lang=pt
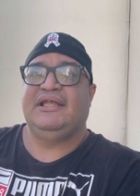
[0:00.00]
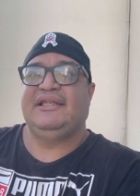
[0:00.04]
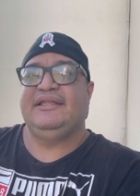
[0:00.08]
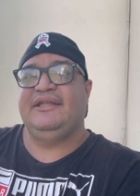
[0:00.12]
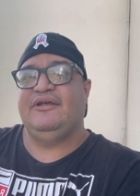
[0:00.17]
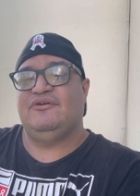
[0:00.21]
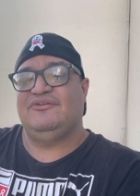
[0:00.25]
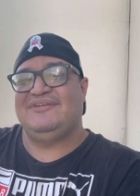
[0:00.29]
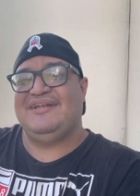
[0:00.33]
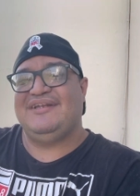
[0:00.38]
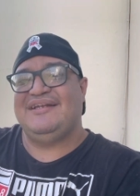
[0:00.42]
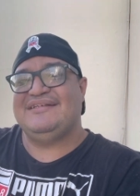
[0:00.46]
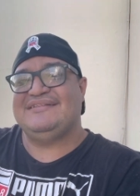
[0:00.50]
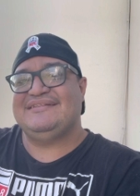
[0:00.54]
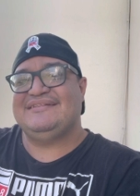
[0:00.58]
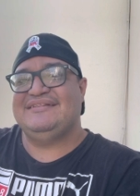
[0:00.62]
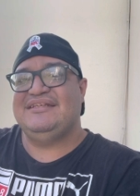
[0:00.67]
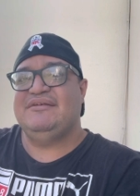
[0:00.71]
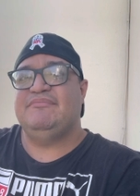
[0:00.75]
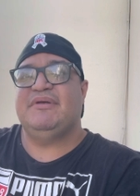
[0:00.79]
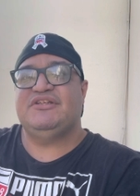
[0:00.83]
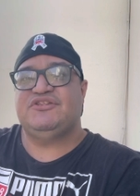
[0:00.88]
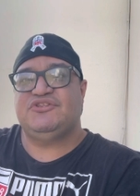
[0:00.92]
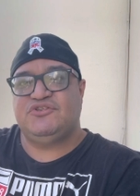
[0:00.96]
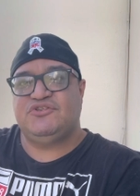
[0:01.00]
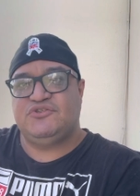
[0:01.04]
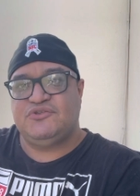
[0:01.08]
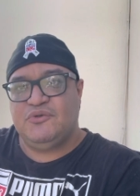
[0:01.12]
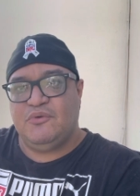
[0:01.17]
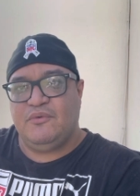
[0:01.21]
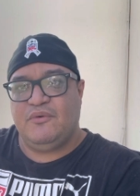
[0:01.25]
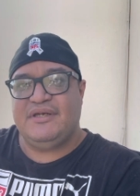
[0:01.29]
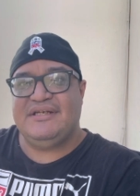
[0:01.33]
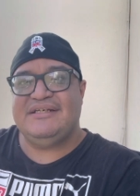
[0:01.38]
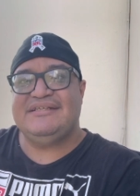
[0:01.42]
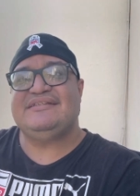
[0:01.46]
de outras
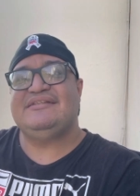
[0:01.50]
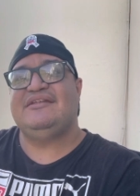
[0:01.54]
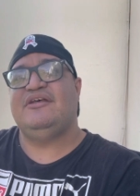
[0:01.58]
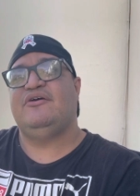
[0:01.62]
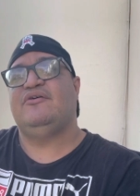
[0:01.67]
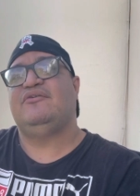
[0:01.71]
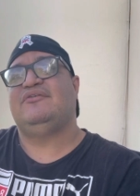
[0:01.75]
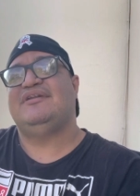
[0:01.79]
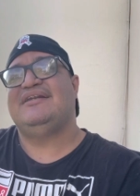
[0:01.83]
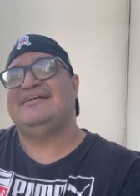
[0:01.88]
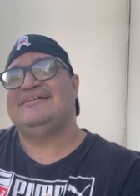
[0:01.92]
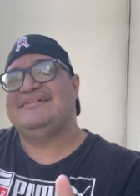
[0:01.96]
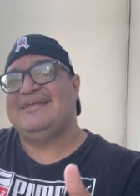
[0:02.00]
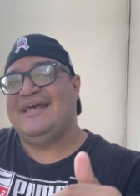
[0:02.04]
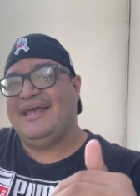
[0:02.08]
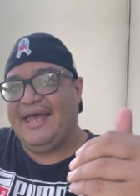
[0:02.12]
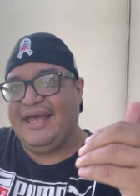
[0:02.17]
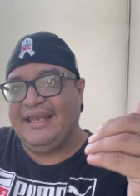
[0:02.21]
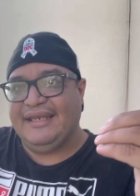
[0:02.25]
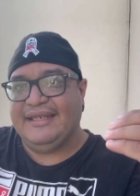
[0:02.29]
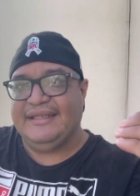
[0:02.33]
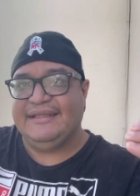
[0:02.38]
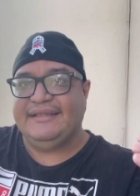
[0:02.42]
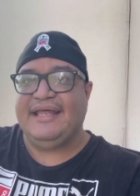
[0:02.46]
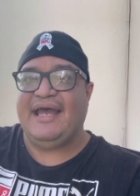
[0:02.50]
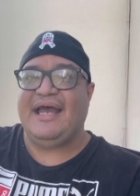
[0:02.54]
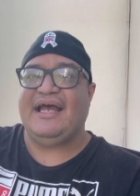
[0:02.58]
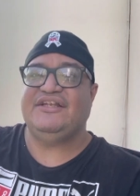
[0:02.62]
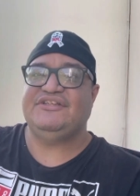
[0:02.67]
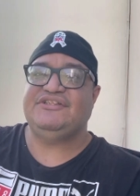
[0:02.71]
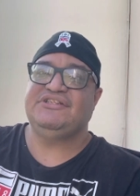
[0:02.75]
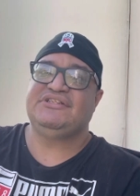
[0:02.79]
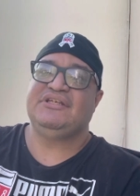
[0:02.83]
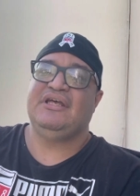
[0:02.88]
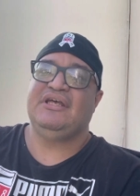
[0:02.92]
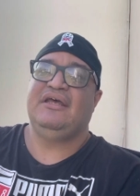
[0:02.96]
dimensões, de outras
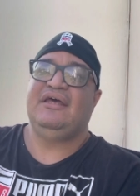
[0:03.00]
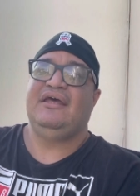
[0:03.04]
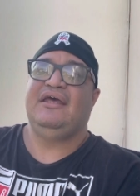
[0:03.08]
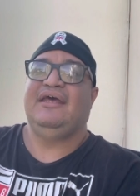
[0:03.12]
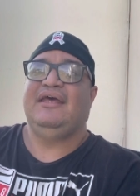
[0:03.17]
realidades,